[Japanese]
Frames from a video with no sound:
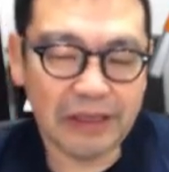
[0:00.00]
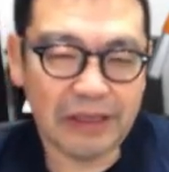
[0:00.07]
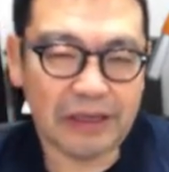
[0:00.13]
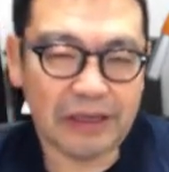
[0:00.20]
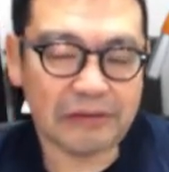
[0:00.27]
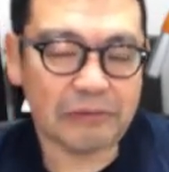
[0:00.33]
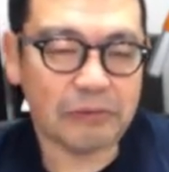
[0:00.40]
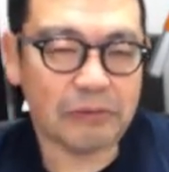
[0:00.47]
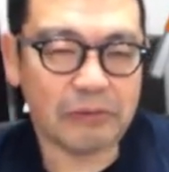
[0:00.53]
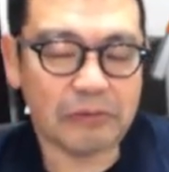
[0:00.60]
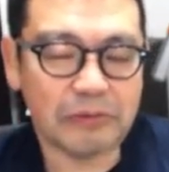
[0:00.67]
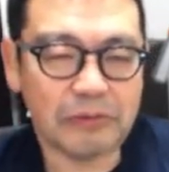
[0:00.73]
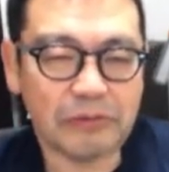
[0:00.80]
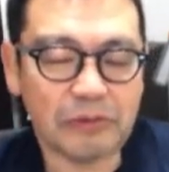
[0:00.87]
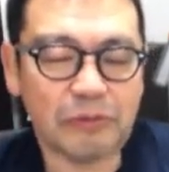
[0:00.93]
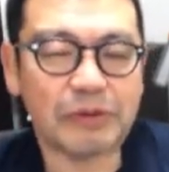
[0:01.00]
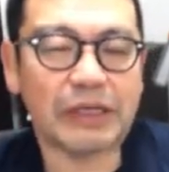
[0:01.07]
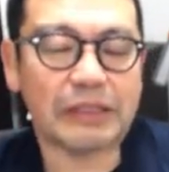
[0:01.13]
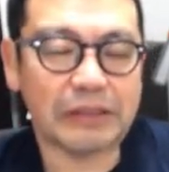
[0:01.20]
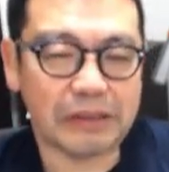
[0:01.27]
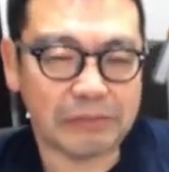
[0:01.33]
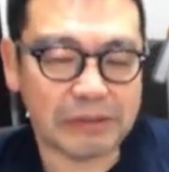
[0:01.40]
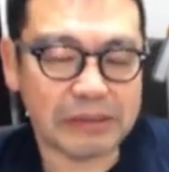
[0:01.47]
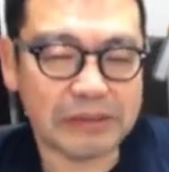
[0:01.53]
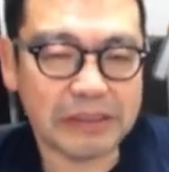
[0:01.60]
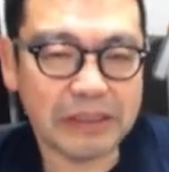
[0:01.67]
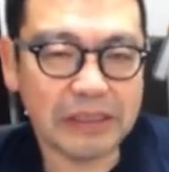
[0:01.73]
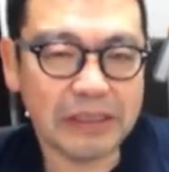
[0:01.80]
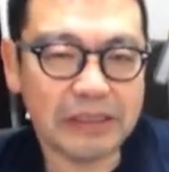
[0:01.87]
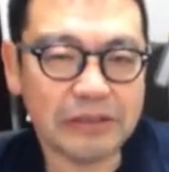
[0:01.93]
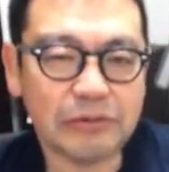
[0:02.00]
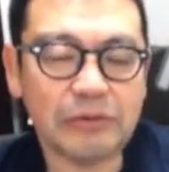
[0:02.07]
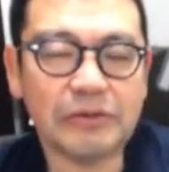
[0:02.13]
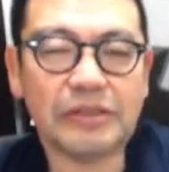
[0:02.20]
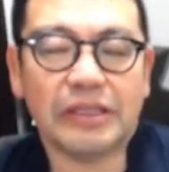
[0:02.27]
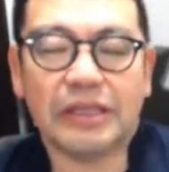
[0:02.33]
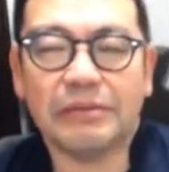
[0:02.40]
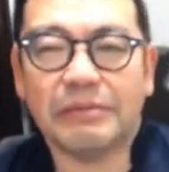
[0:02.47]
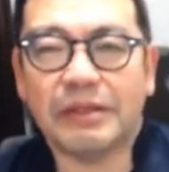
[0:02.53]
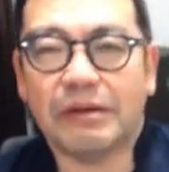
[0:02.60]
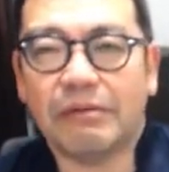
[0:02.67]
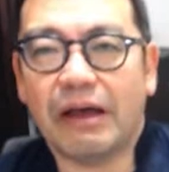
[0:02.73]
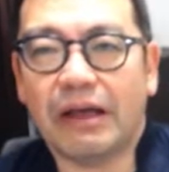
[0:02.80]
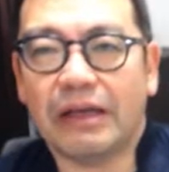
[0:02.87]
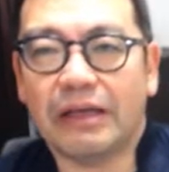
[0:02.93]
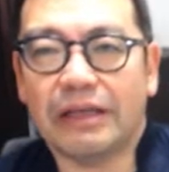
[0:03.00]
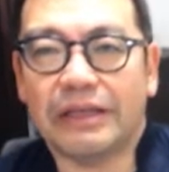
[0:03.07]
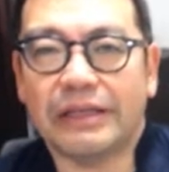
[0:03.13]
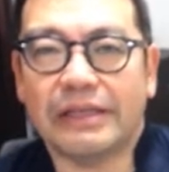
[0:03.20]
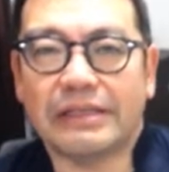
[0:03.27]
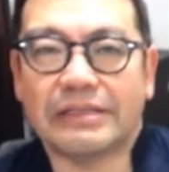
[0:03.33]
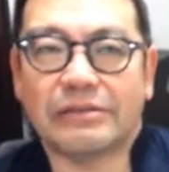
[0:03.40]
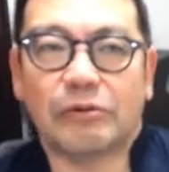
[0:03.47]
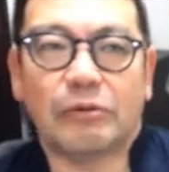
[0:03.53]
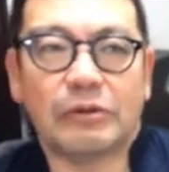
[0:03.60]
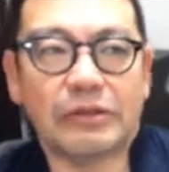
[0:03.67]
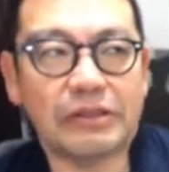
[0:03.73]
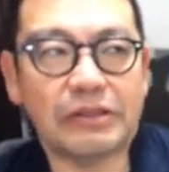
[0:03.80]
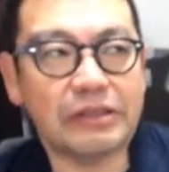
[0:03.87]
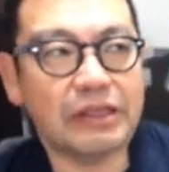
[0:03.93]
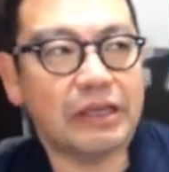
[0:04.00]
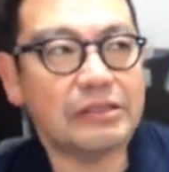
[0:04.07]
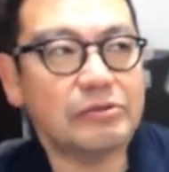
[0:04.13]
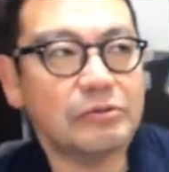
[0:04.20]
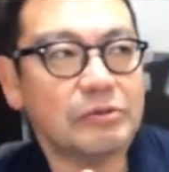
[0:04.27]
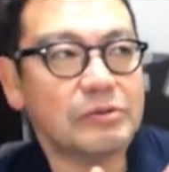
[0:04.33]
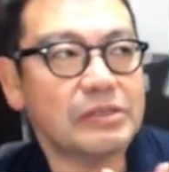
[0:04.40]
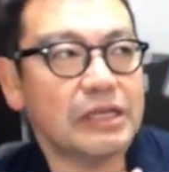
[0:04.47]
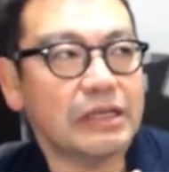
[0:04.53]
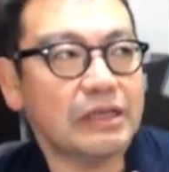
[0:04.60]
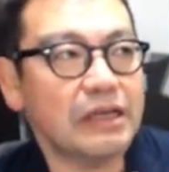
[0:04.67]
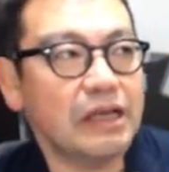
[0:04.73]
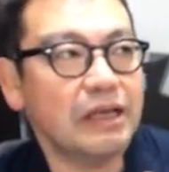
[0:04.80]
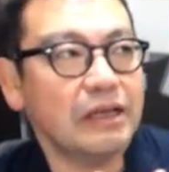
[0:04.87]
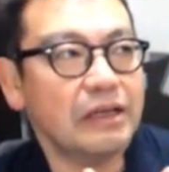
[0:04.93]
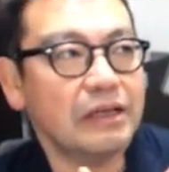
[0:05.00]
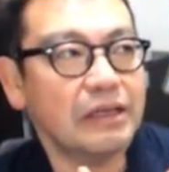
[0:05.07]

あの飛び交っていますそういった意味では、えー、そういったちょっと若干、